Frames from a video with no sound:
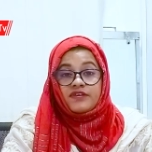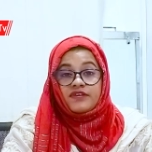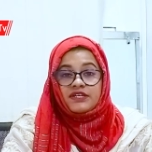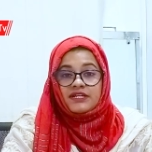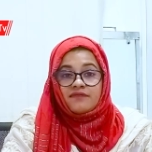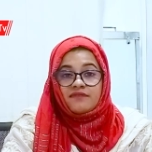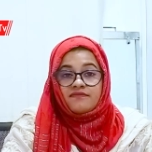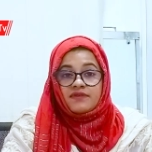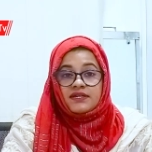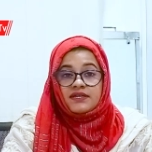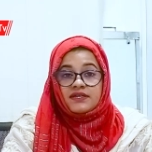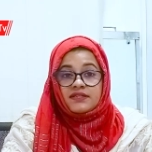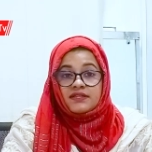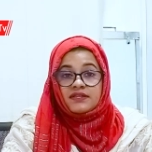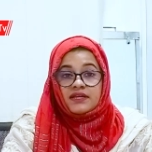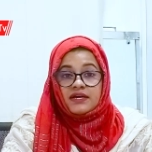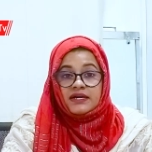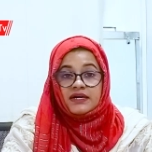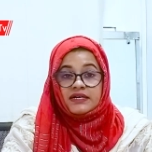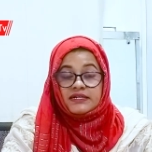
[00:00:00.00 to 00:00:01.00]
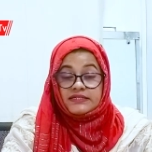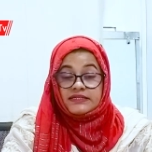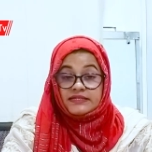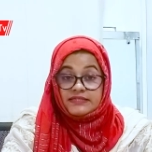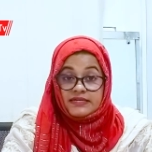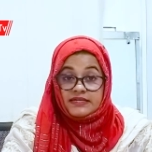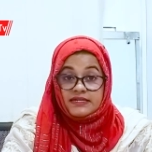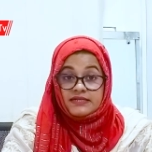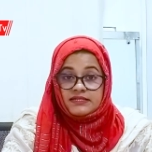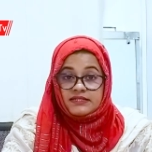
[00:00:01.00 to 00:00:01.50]
ভিটামিন
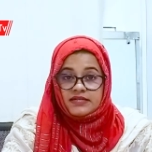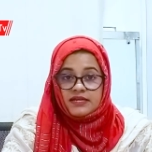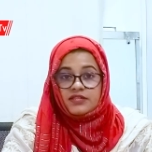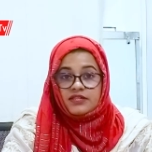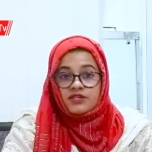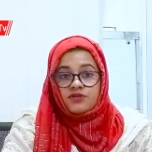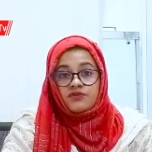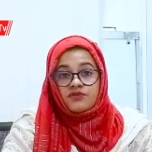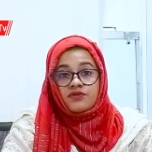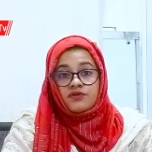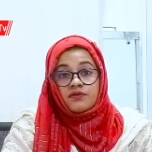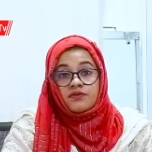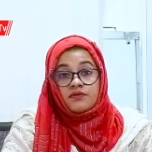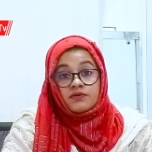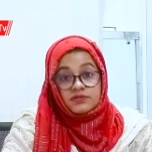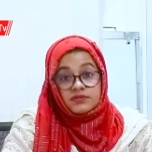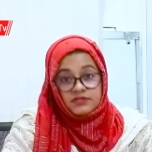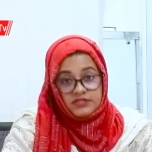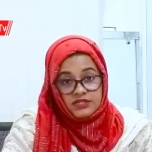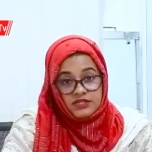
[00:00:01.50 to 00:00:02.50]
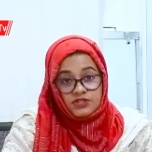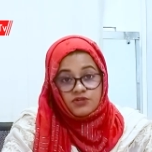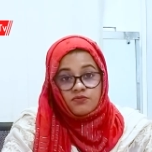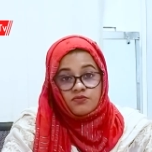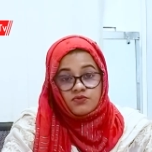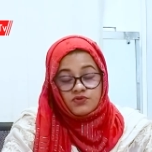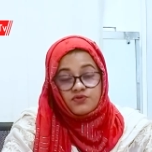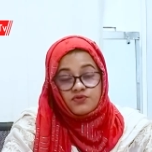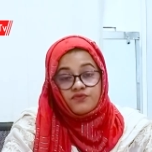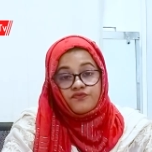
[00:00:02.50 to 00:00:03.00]
সি জাতীয় যে
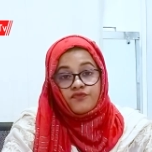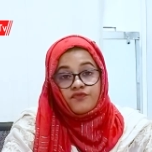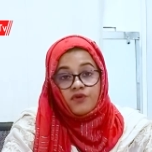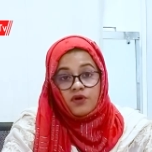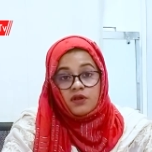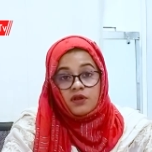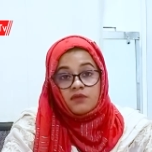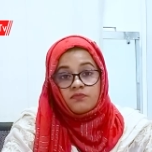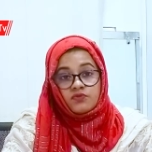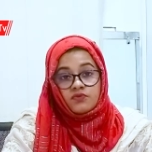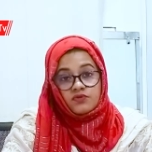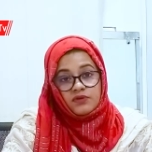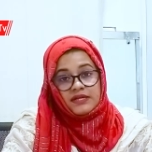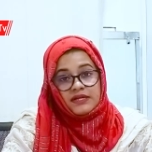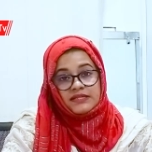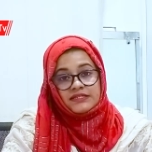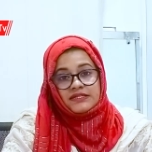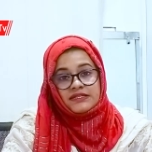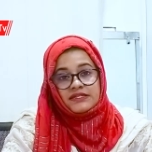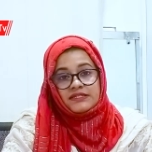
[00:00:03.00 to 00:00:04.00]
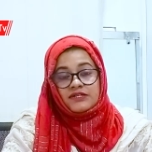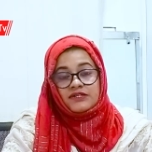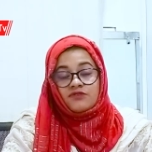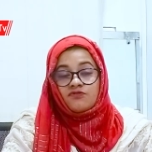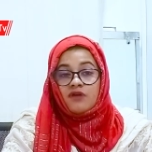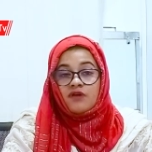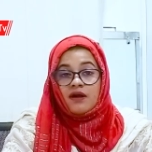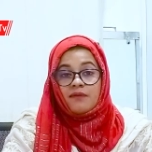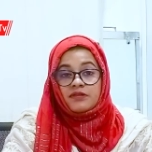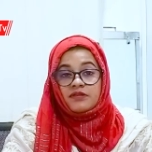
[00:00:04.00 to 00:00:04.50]
সমস্ত ফলমূল আছে
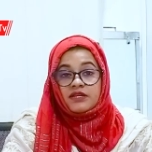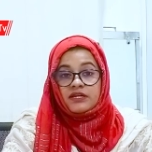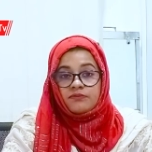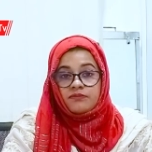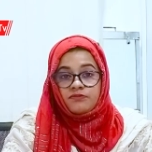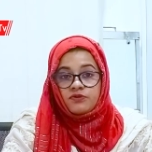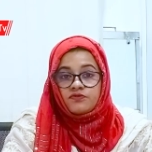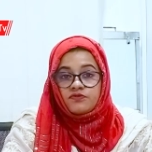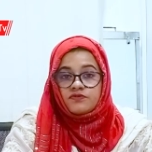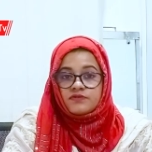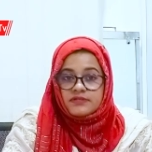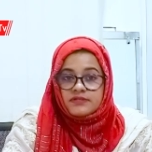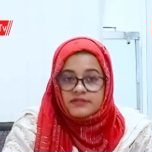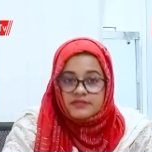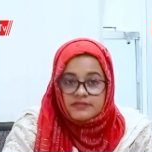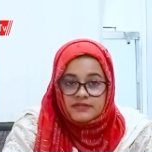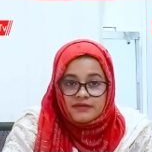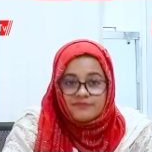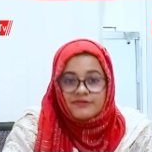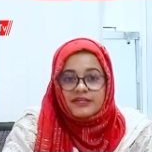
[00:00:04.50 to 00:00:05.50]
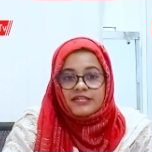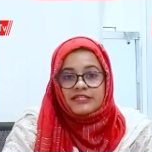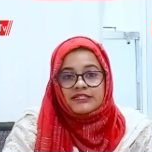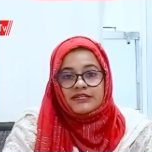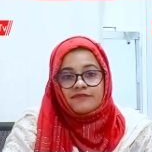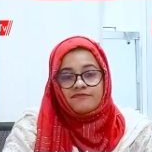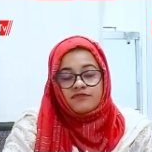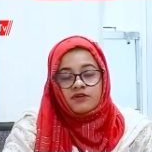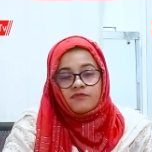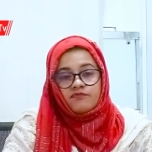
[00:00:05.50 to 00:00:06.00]
যেগুলো আমাদের ইমিউনো সিস্টেমকে
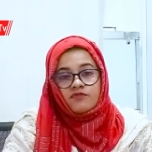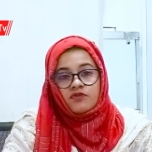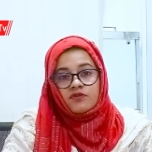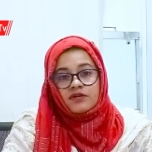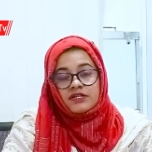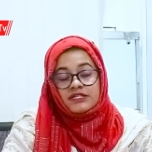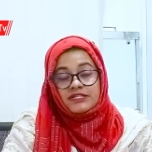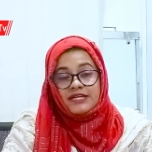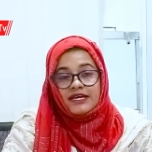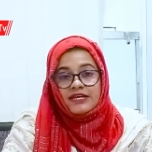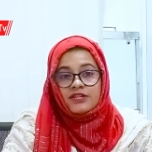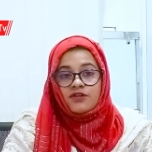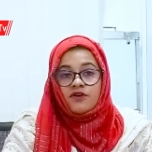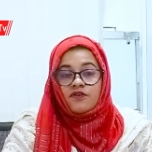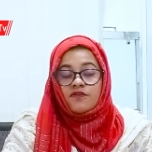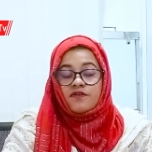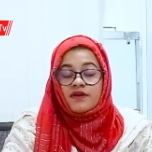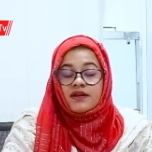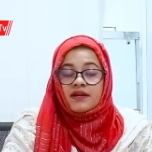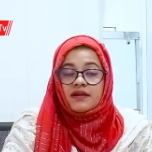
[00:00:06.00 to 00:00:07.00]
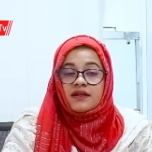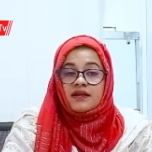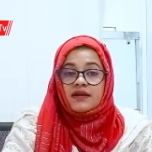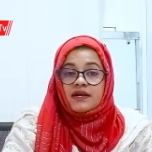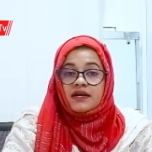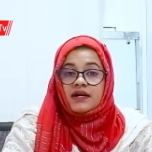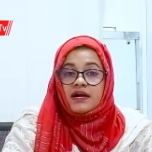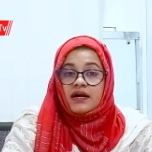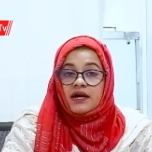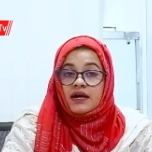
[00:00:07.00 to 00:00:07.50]
ডেভেলপ করে সেই ধরনের
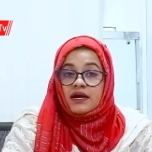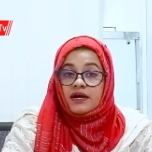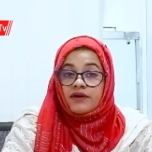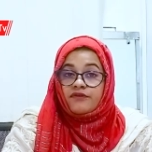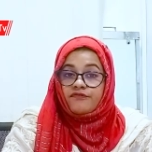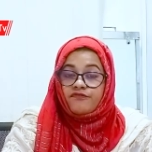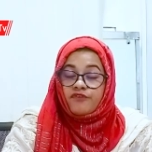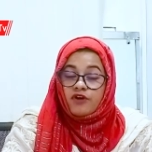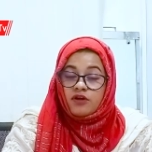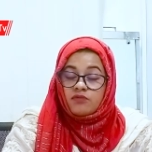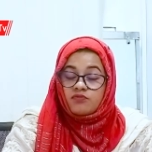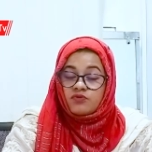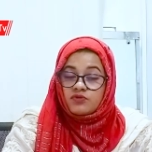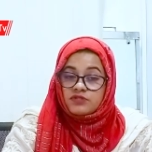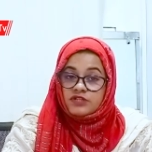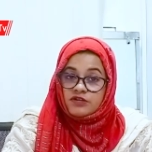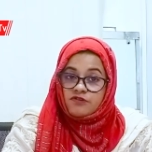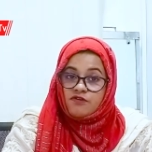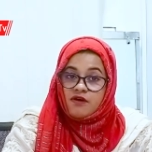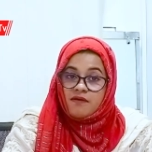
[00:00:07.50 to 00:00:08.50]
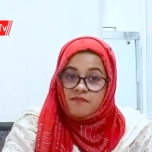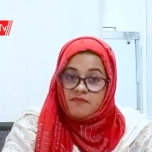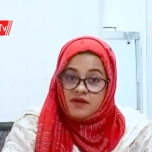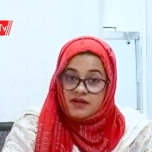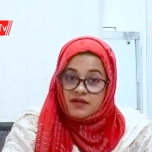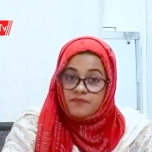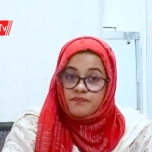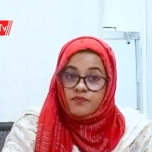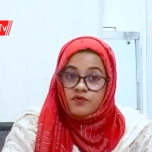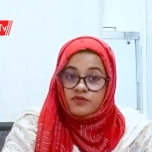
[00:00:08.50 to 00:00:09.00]
ফলমূল যেন
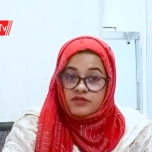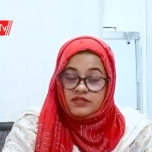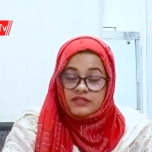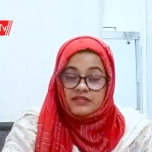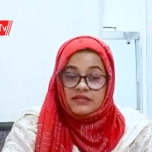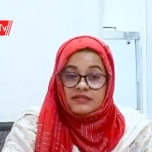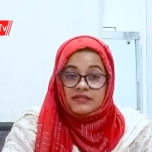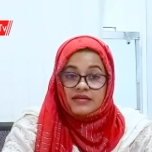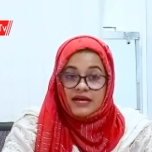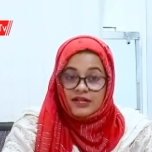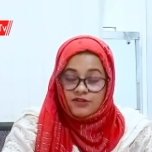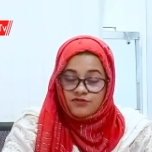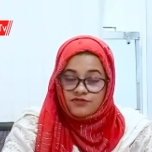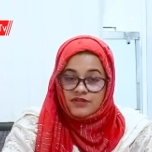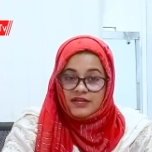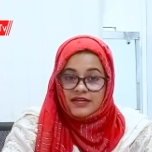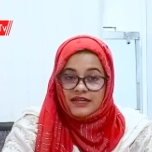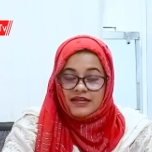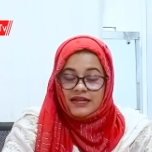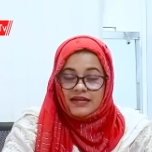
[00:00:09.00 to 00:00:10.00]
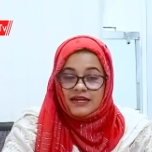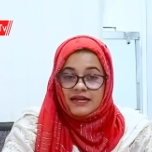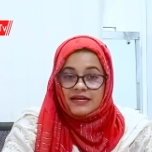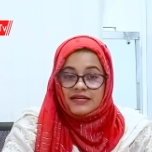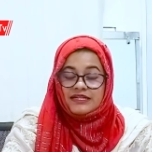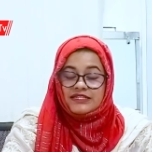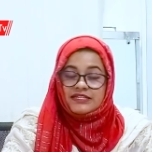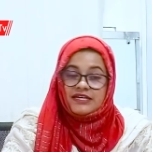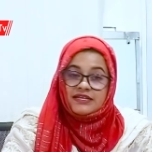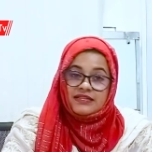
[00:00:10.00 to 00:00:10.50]
আমরা প্রতিদিন খাদ্য তালিকায়
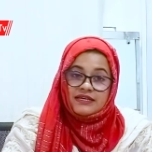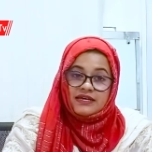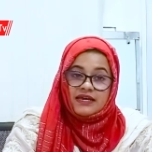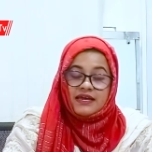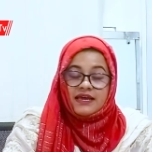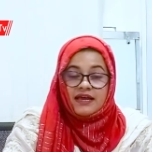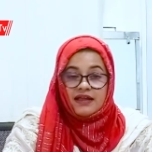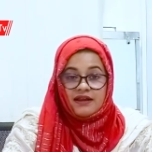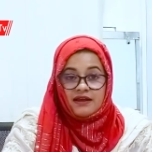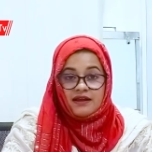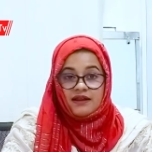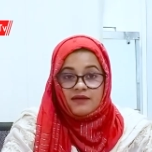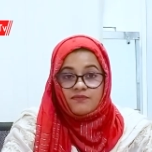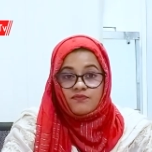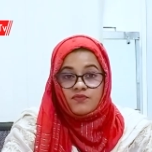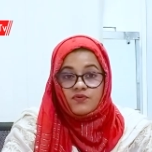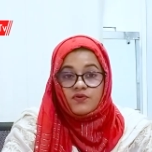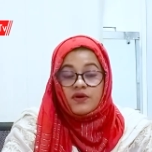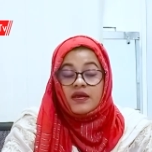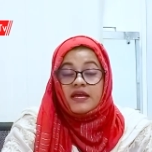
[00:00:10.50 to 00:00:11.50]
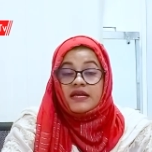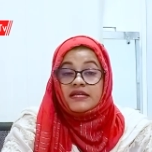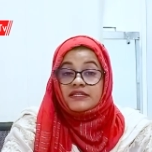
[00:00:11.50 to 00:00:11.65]
রাখি সেদিকে খেয়াল রাখবো